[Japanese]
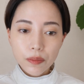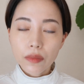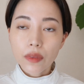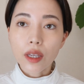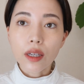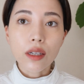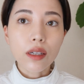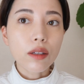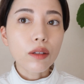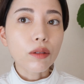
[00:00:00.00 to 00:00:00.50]

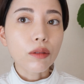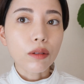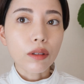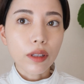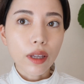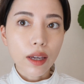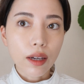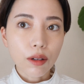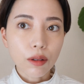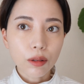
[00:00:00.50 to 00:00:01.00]
できるの
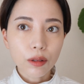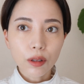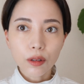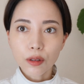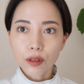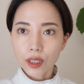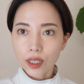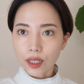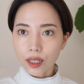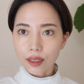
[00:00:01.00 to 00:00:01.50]
でこの
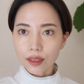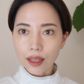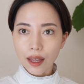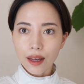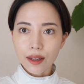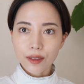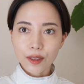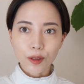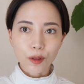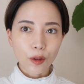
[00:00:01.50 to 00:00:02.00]
塗り
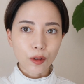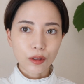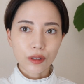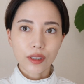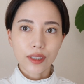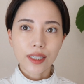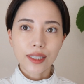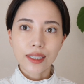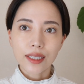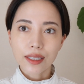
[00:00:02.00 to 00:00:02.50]
方すご
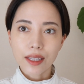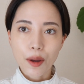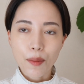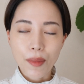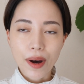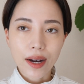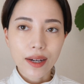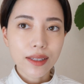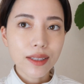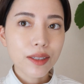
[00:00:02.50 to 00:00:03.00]
く気に入って
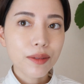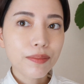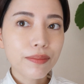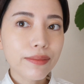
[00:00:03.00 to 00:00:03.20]
ます